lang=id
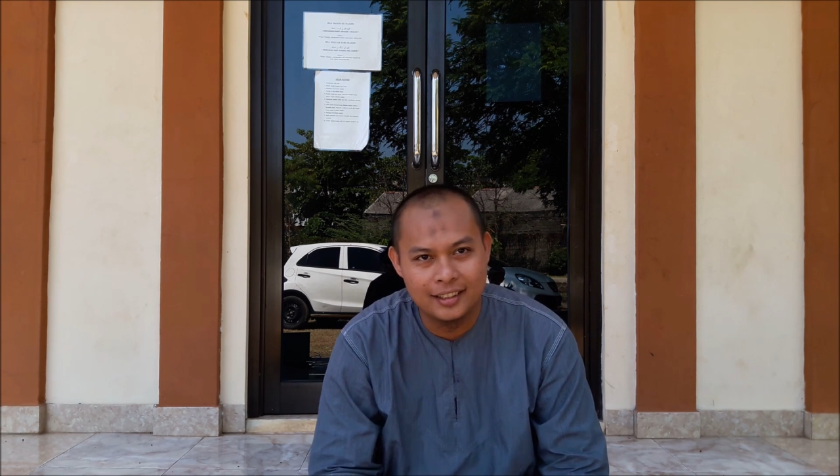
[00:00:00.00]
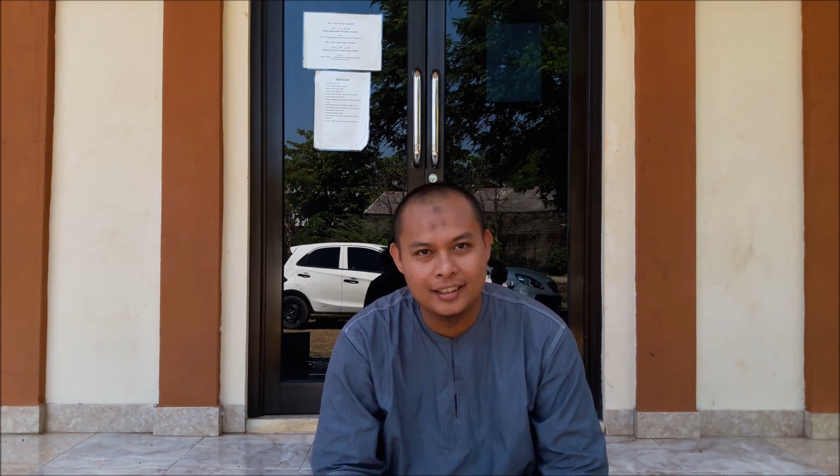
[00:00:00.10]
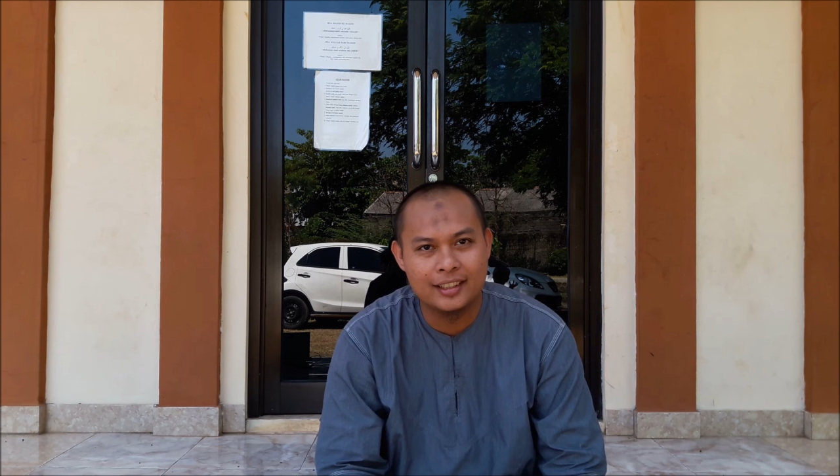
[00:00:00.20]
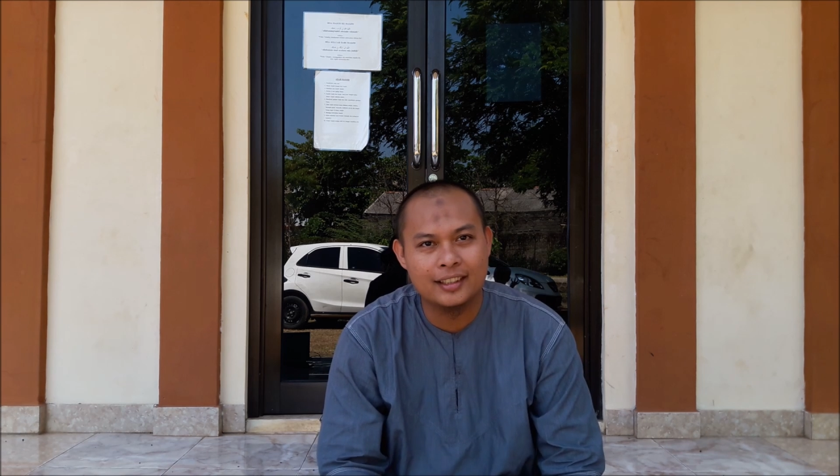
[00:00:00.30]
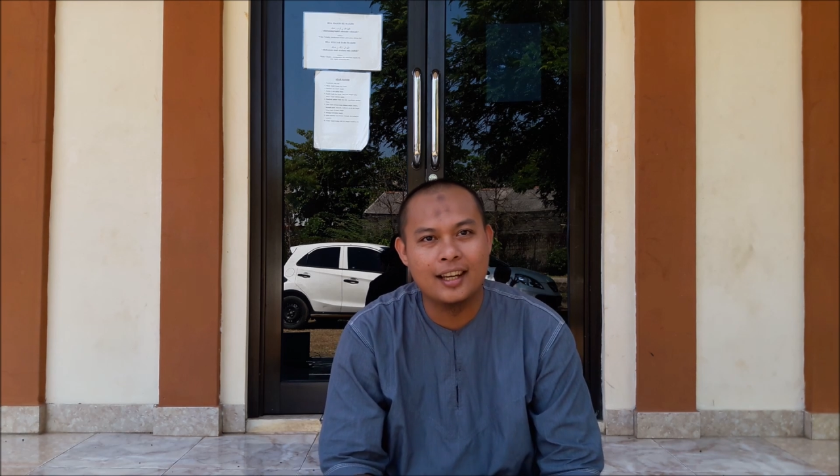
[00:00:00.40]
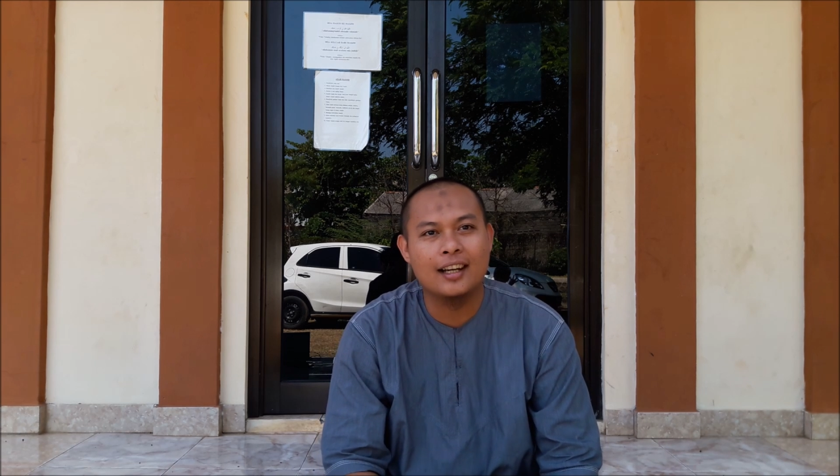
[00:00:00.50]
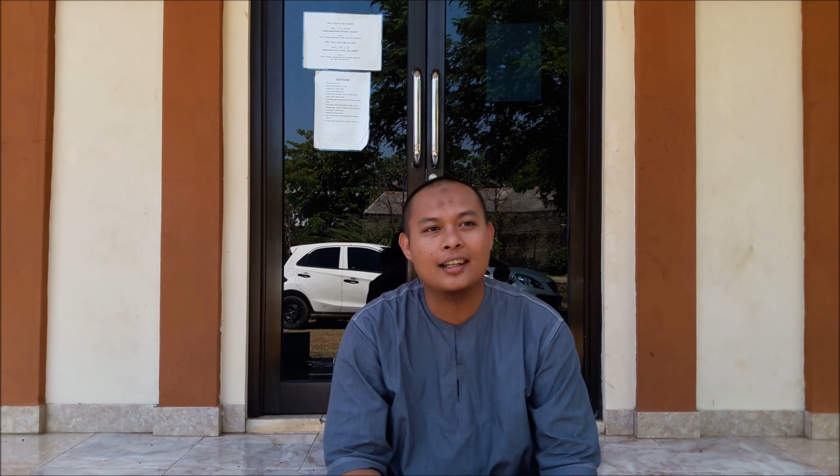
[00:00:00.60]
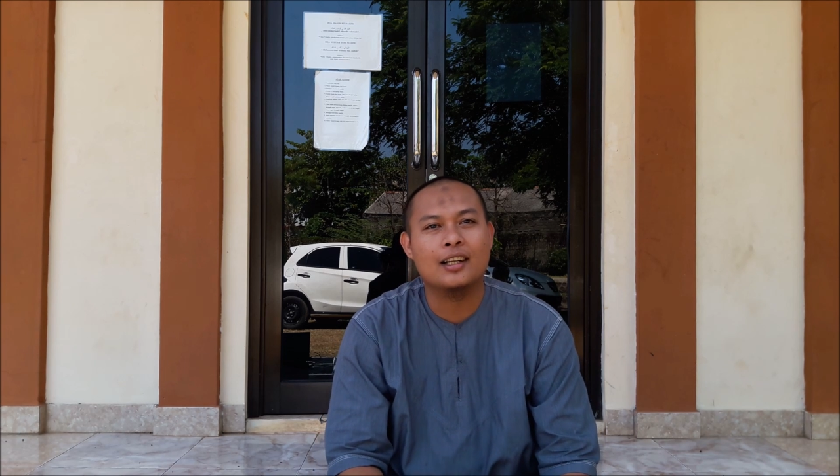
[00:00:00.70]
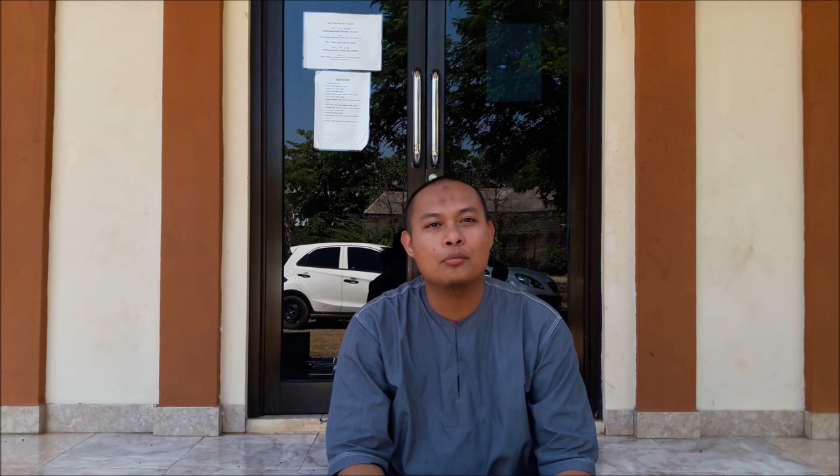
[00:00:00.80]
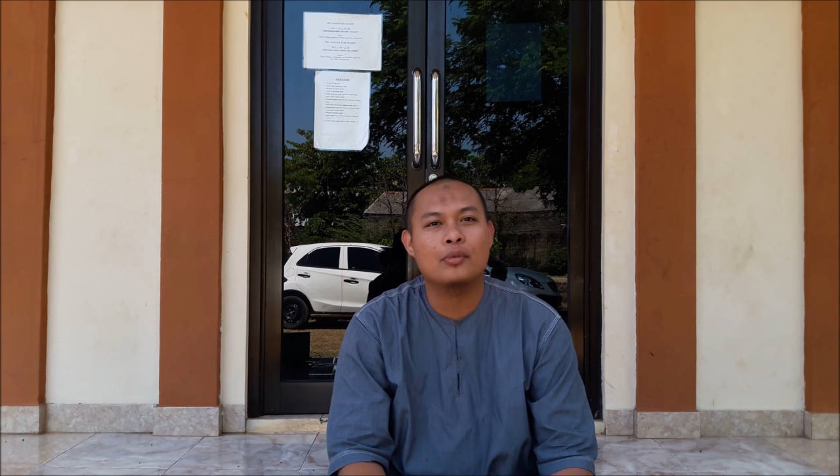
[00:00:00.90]
ini kita
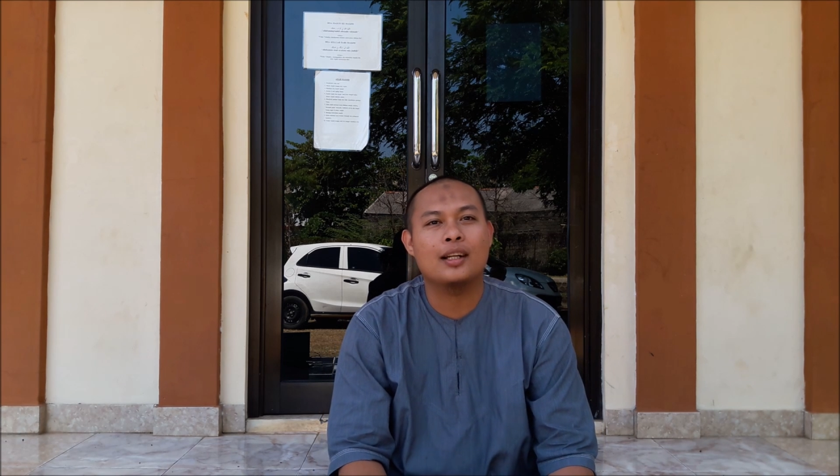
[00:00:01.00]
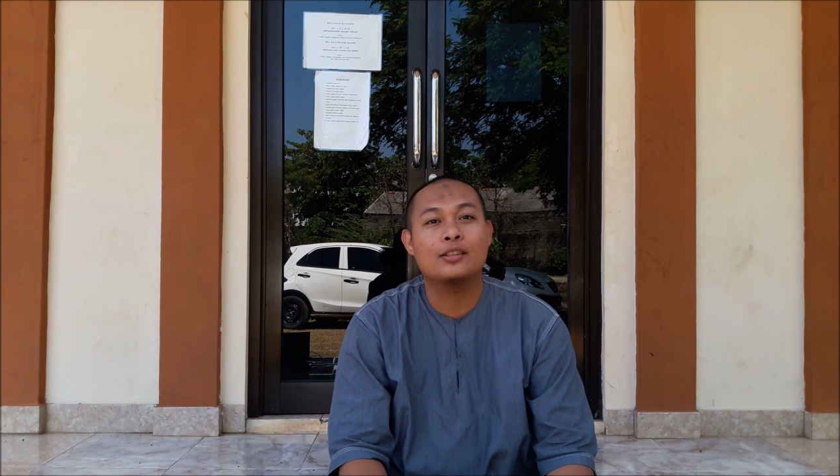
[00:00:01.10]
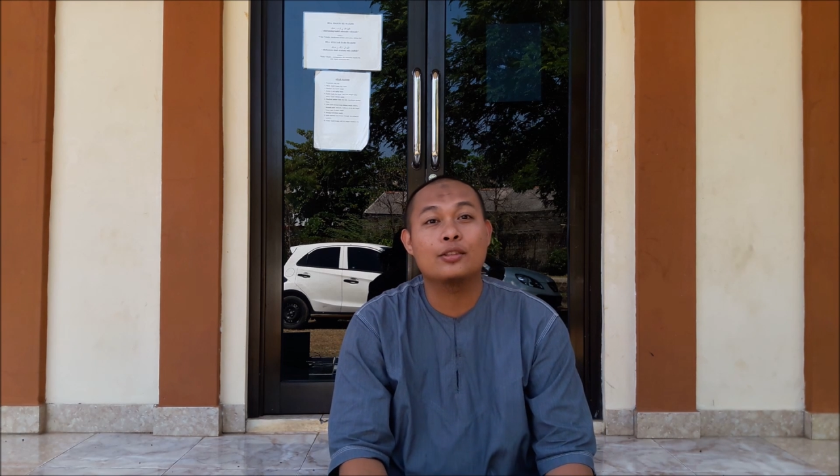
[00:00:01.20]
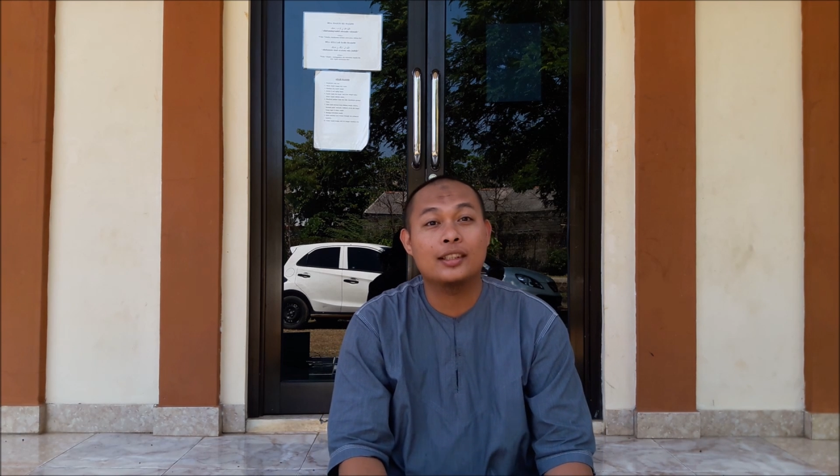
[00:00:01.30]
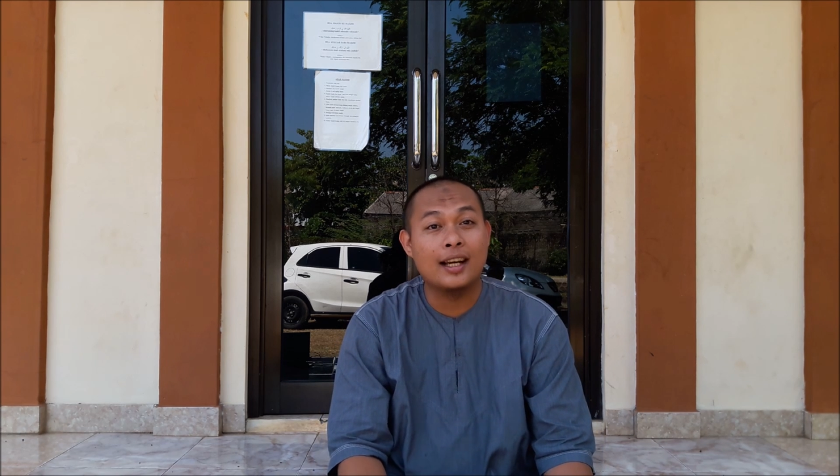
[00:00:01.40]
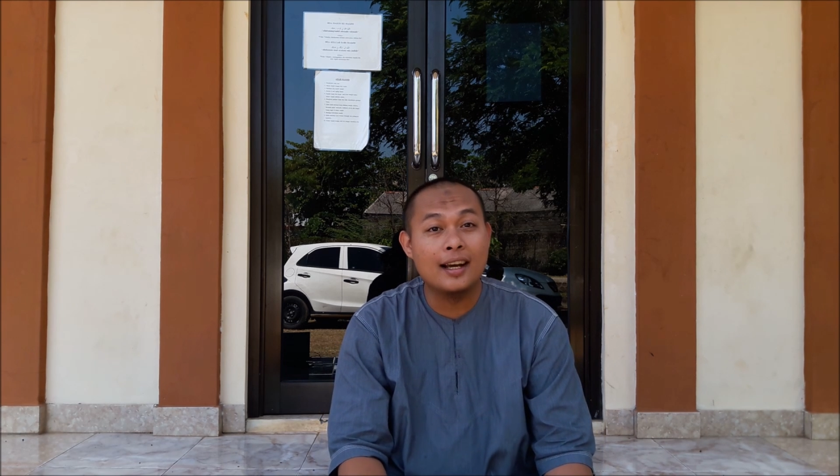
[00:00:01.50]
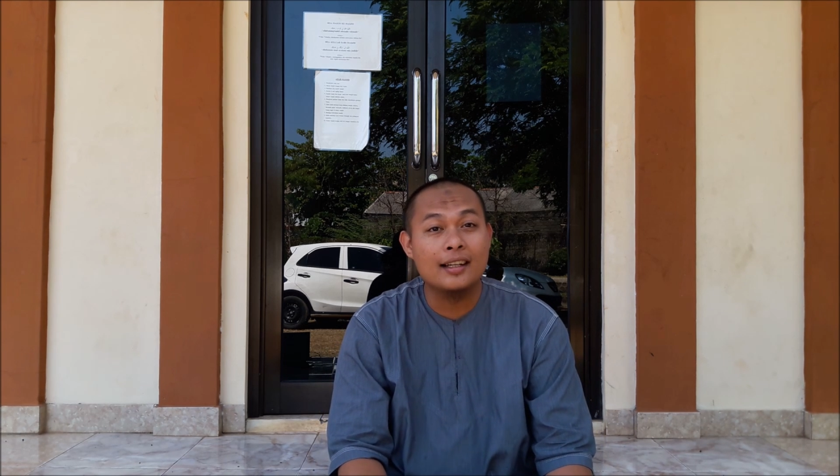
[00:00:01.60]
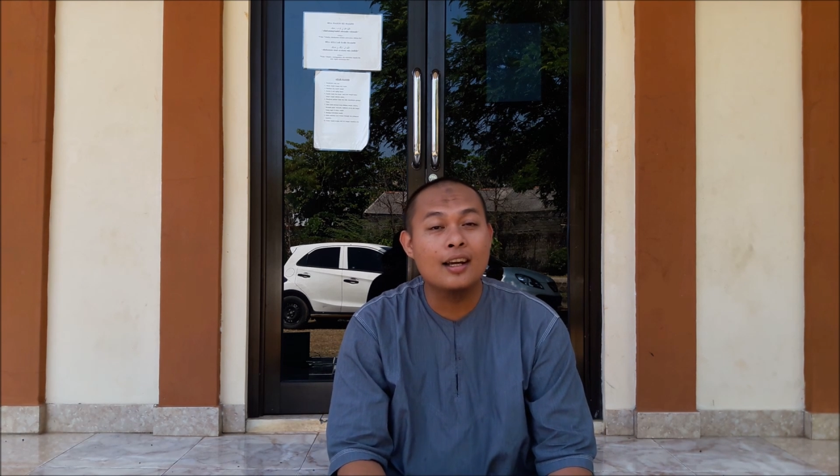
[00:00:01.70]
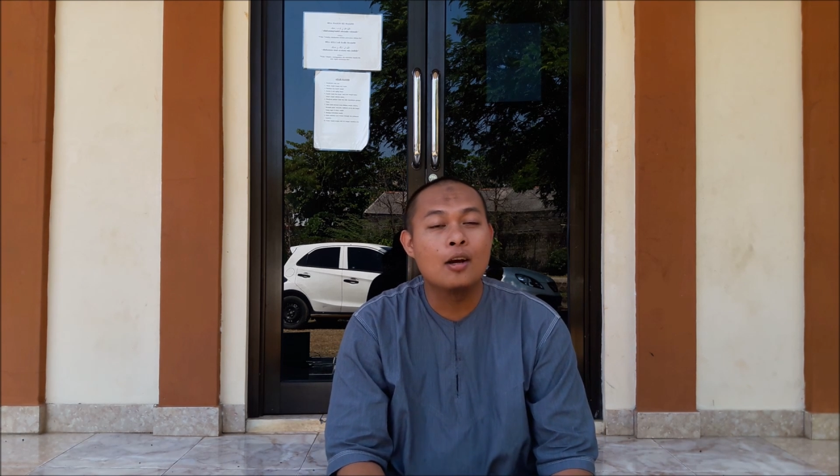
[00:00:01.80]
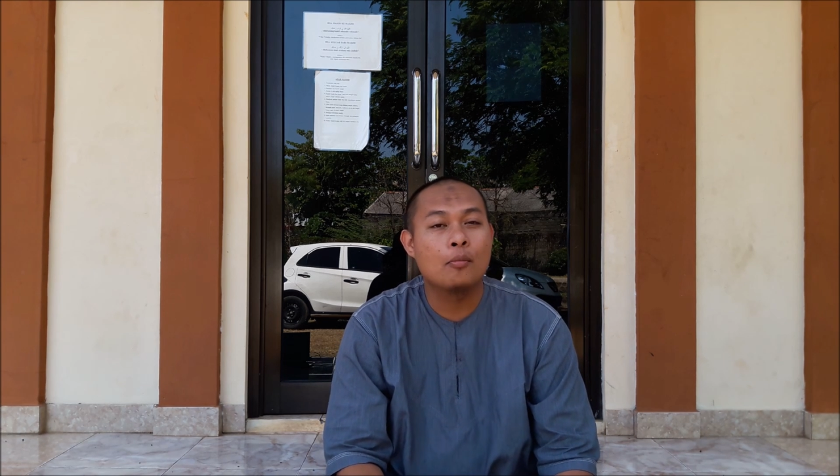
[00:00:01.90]
akan
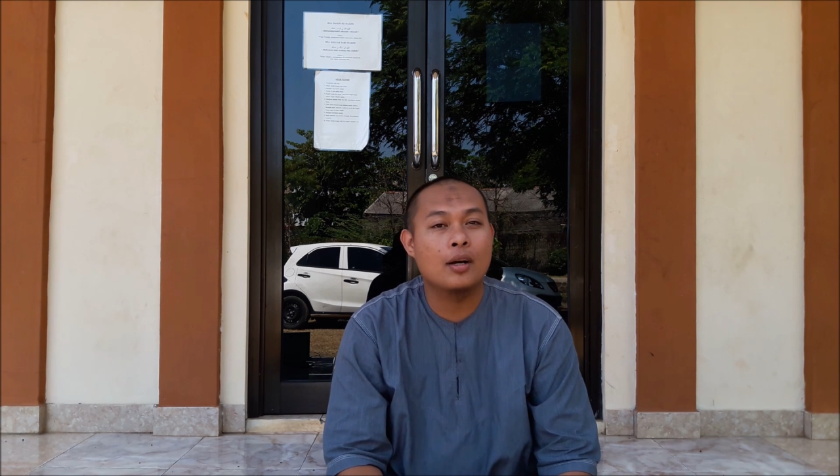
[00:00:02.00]
melanjutkan